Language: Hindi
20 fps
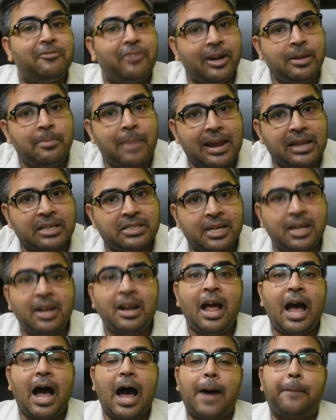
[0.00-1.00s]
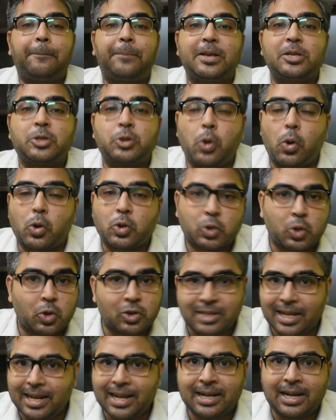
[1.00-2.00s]
फंड मैनेजर आपके स्टॉक्स
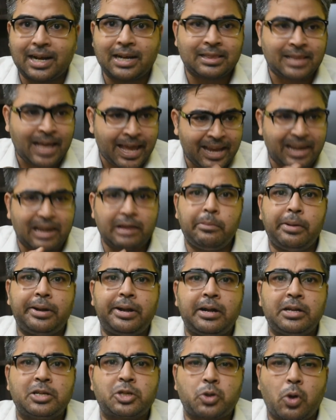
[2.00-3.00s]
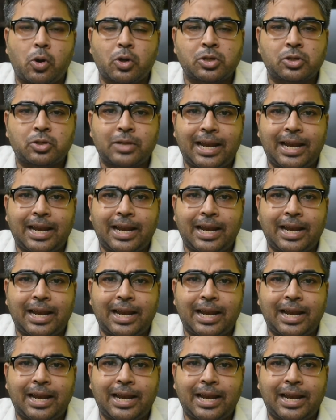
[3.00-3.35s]
को सेलेक्ट करता है एक लिमिटेड स्टॉक्स